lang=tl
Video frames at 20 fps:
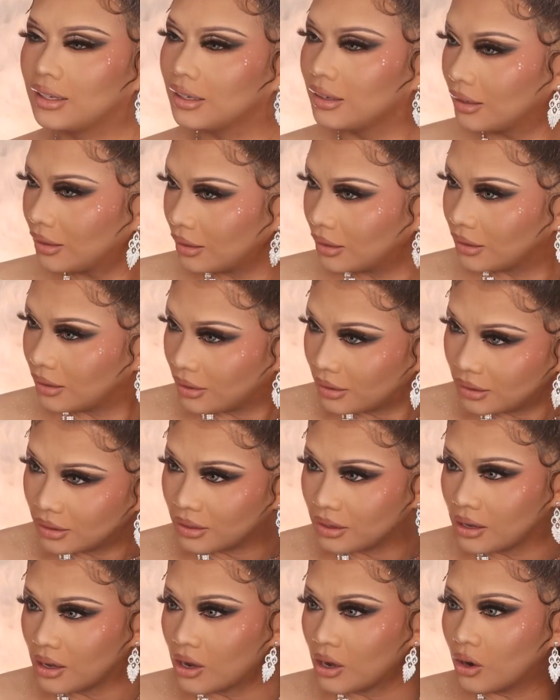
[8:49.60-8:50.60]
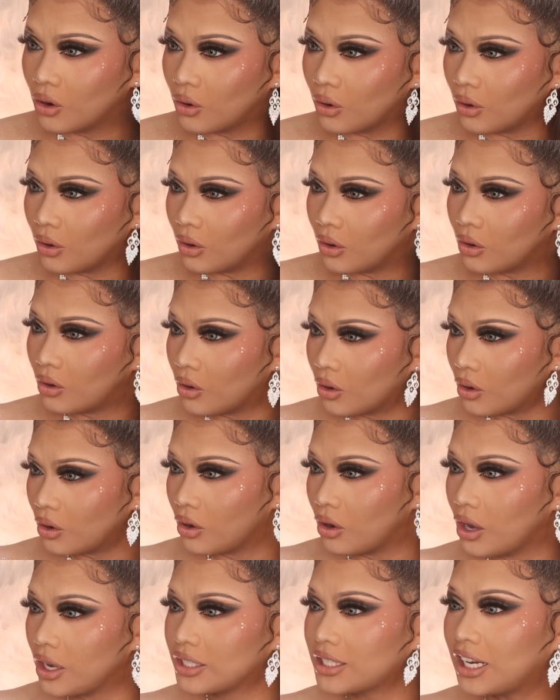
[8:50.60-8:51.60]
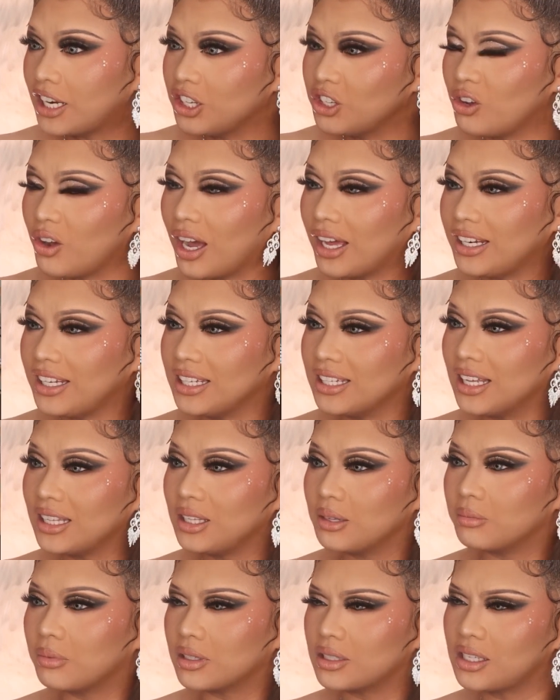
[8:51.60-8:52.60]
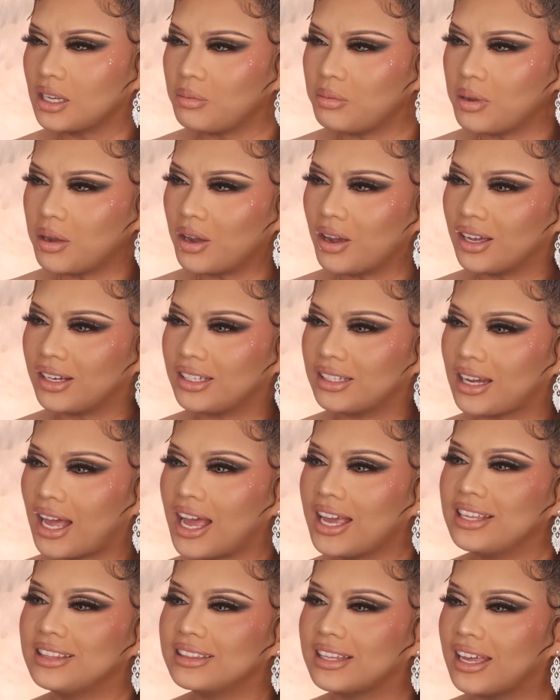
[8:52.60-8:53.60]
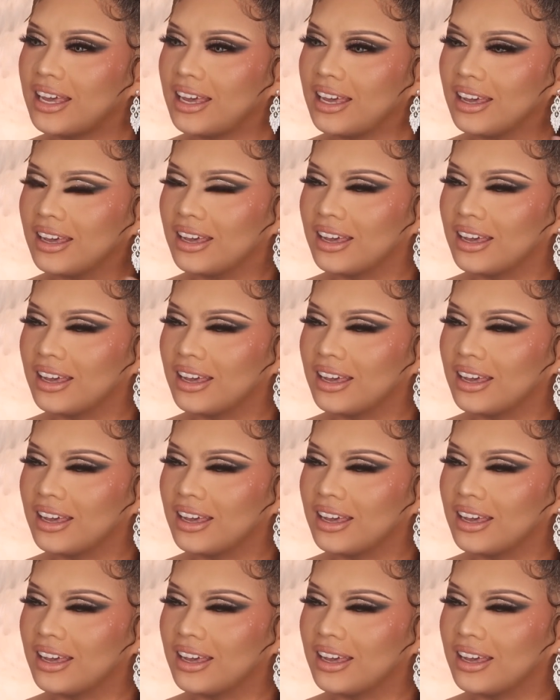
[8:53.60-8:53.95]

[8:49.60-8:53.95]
Aha, aha. -huh, uh -huh. Siya rin yung kanina, di ba? Siya rin yung kanina. hindi.